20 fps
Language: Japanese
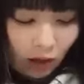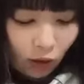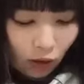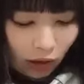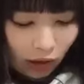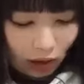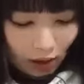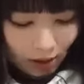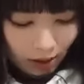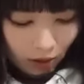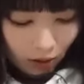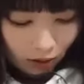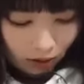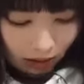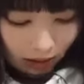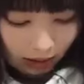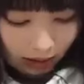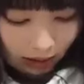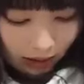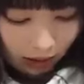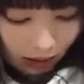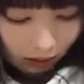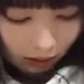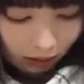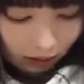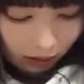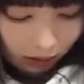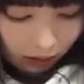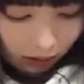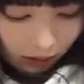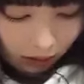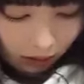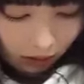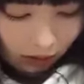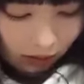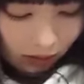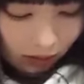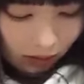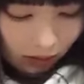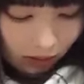鶏皮餃子つけたんかな
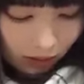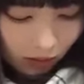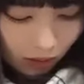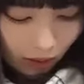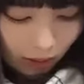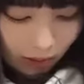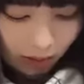の